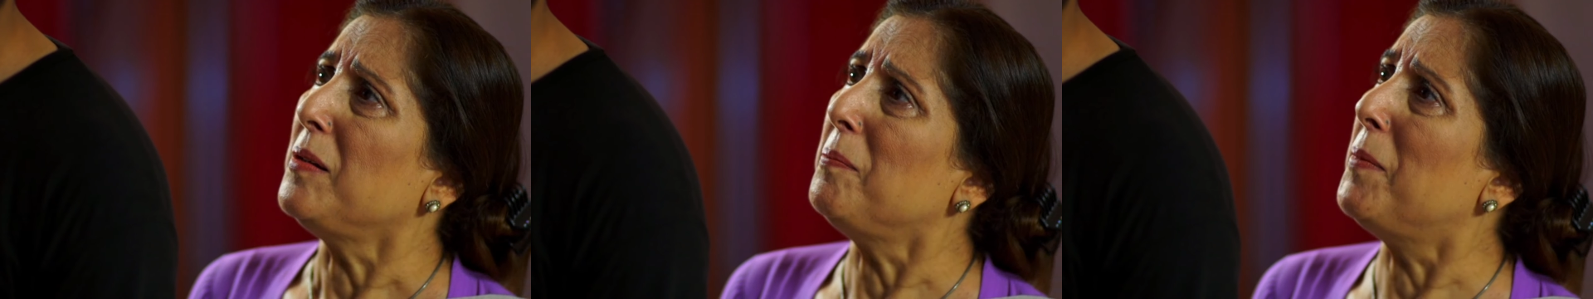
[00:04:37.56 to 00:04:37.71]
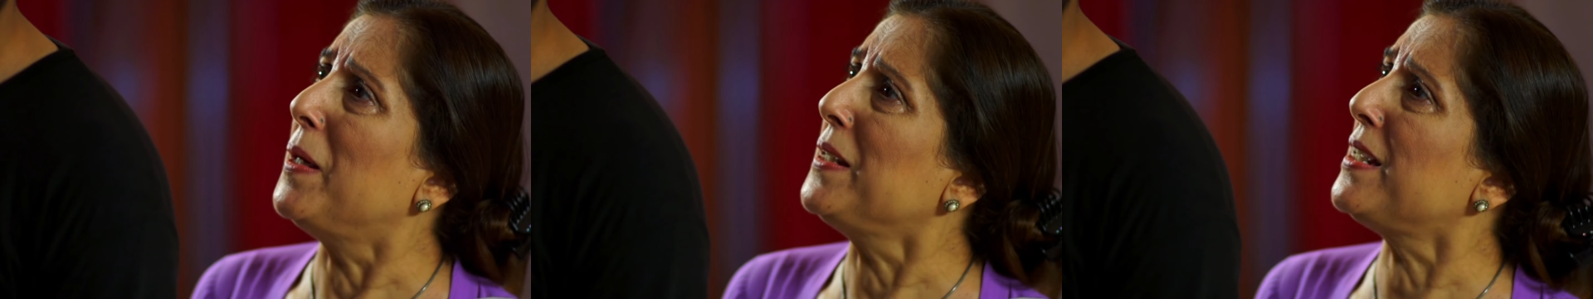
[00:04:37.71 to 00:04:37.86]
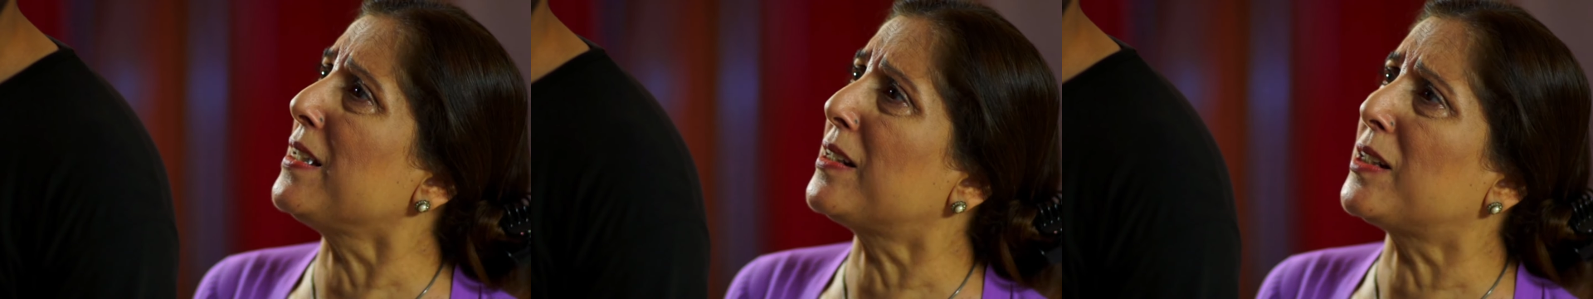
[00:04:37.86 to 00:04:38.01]

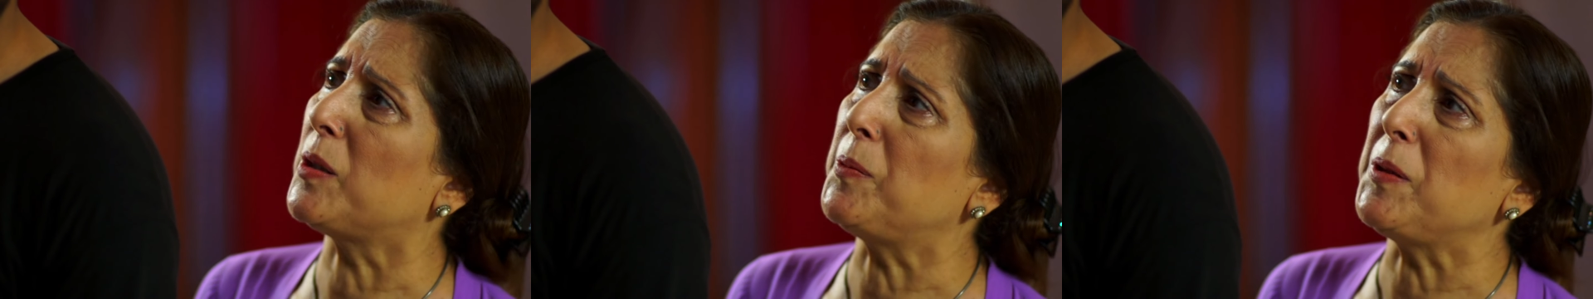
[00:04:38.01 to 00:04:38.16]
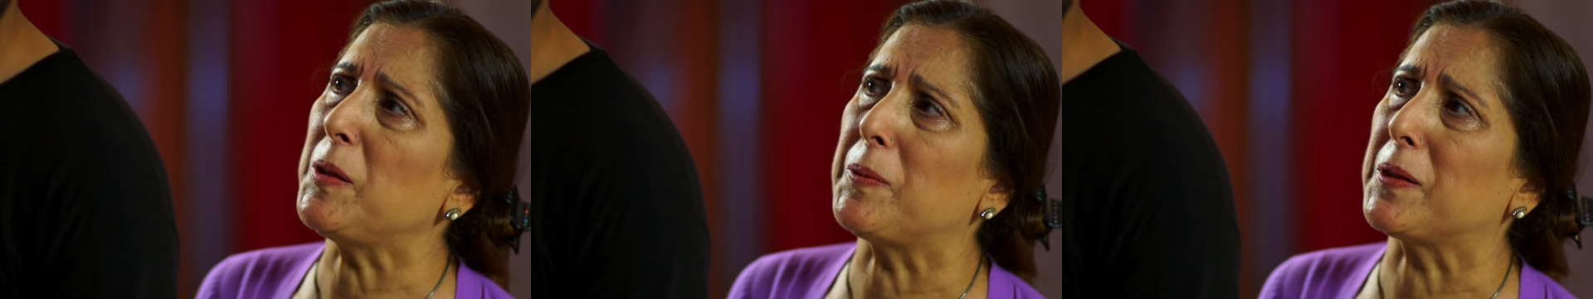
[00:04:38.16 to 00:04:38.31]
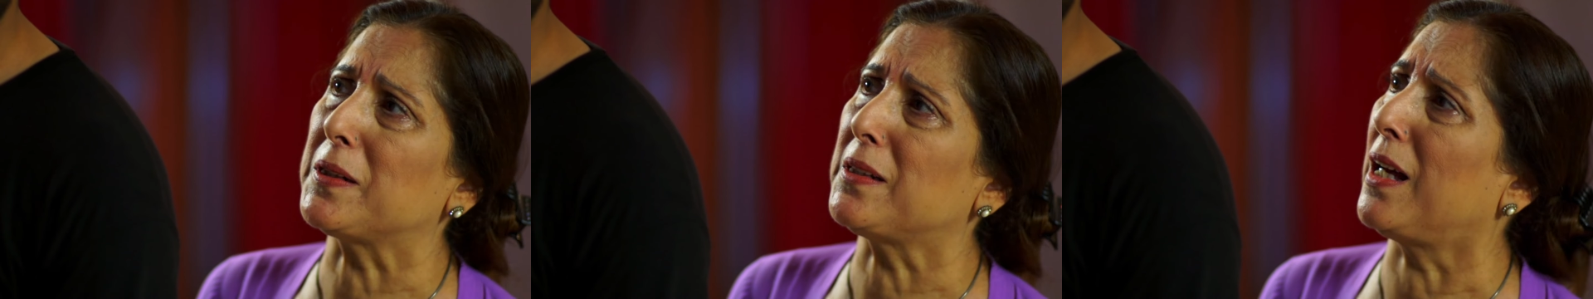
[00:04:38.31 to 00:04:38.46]
मैं ये
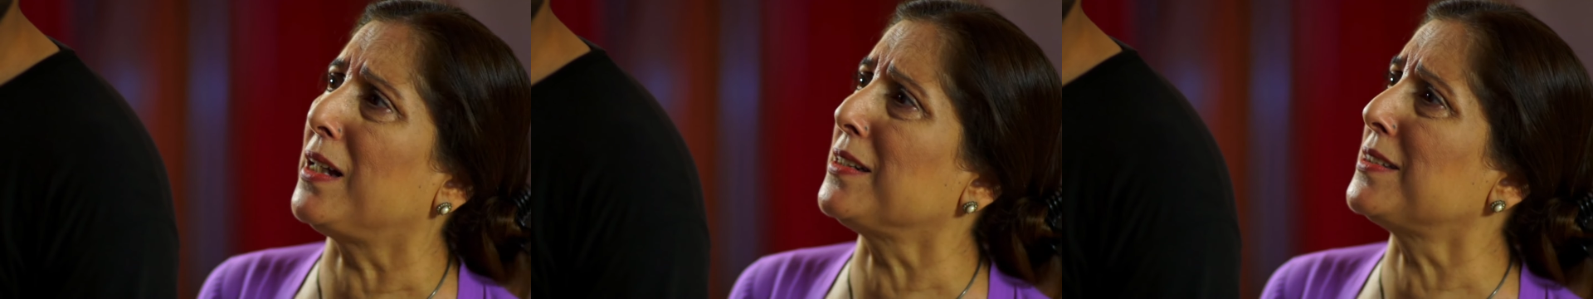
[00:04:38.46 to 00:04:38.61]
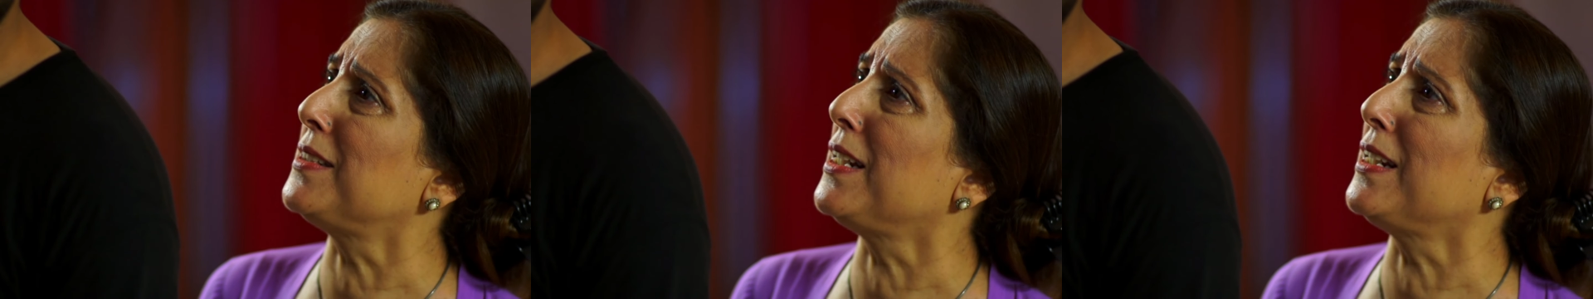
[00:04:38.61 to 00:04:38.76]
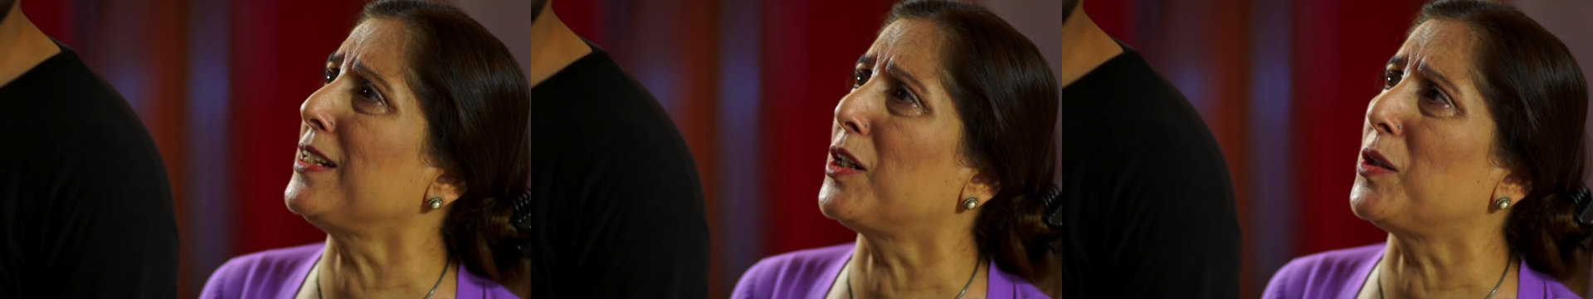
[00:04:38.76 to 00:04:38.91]
कभी
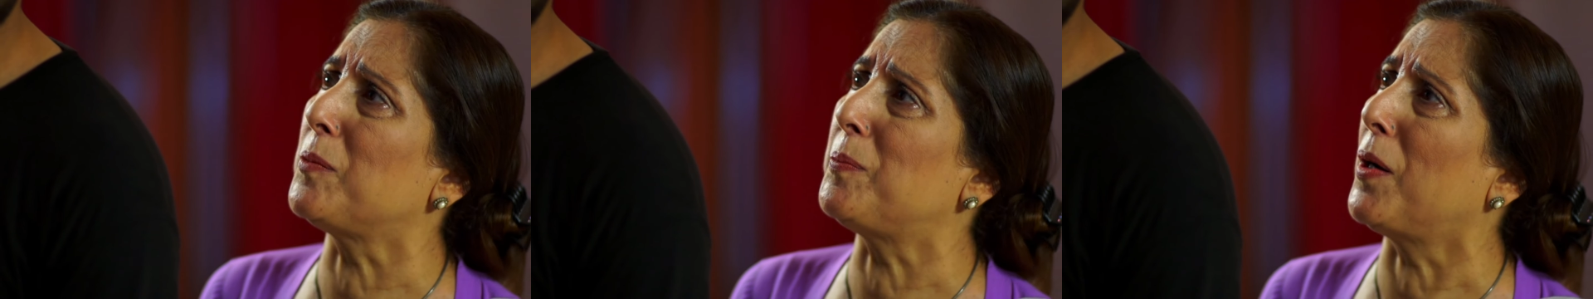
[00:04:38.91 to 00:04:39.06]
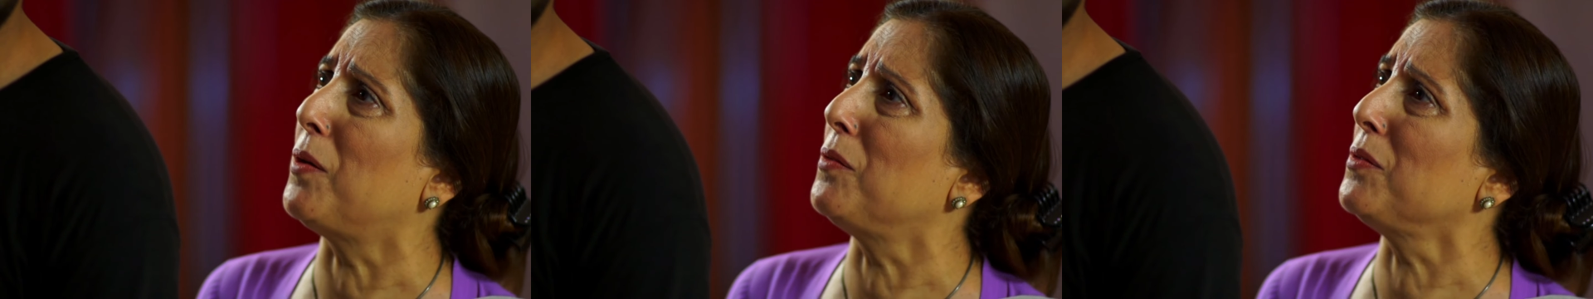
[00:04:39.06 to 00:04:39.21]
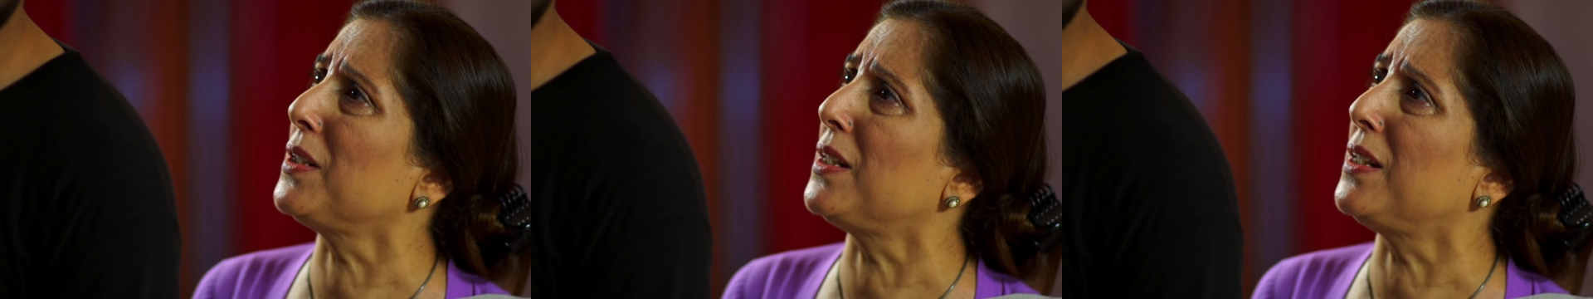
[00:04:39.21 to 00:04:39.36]
बर्दाश्त नहीं कर
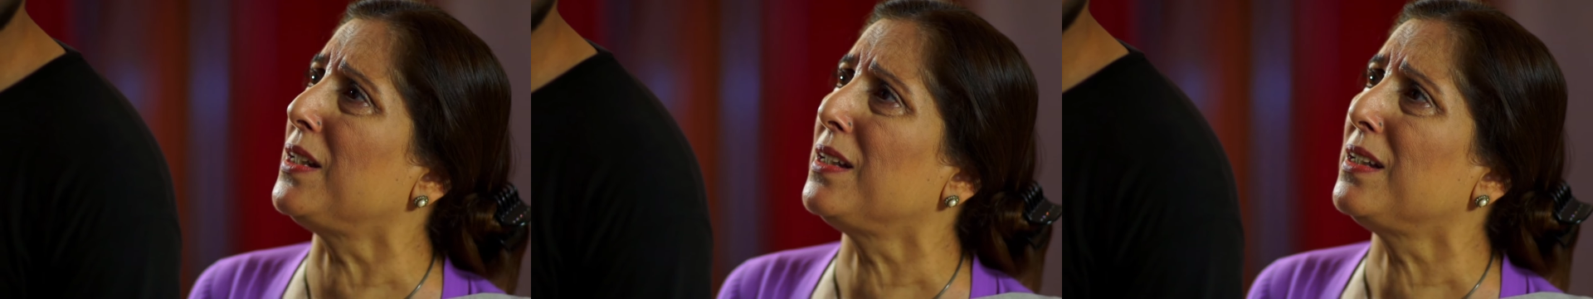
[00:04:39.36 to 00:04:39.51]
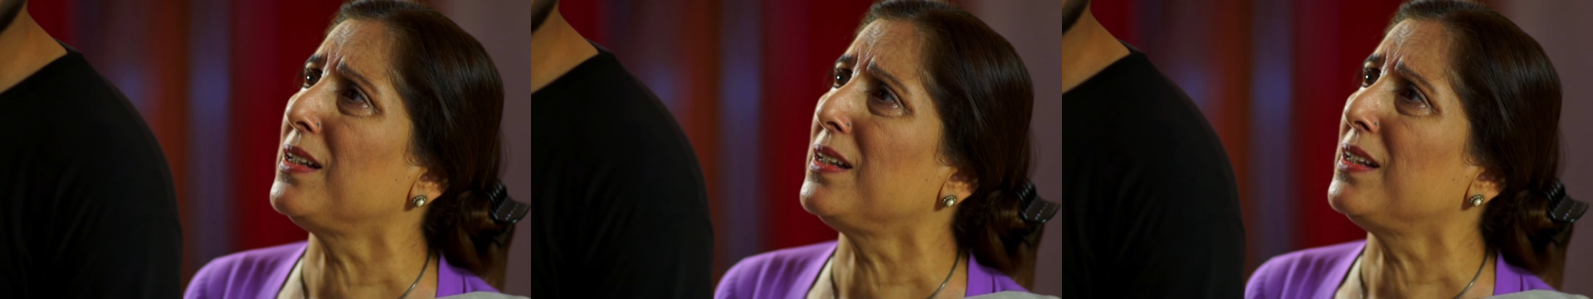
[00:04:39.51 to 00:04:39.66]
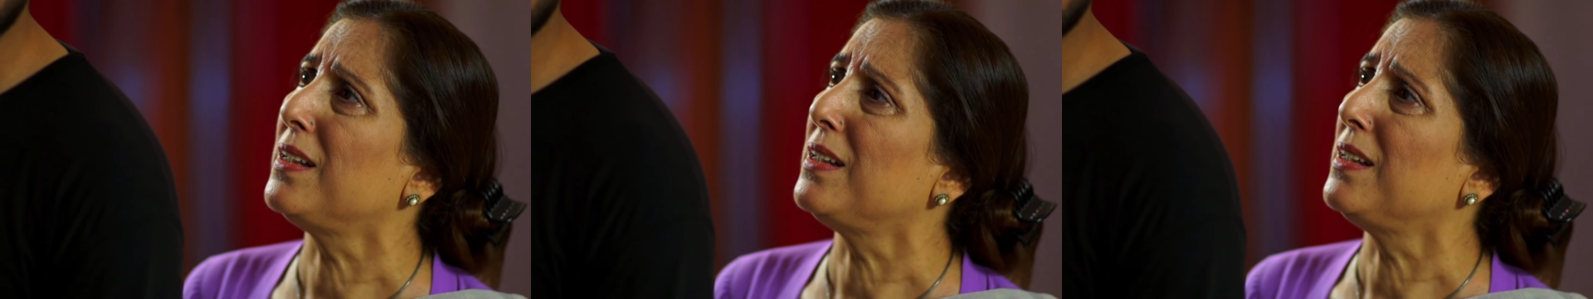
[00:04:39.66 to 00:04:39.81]

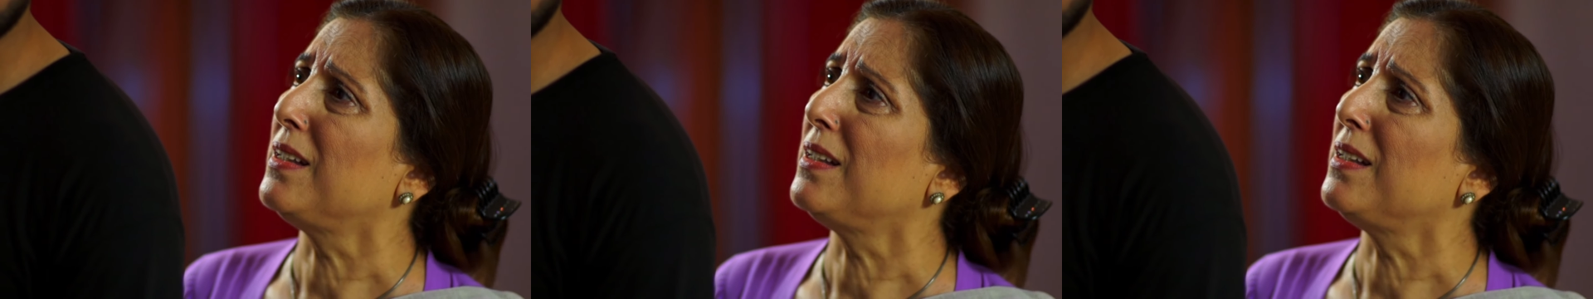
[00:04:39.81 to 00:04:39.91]
पाऊंगी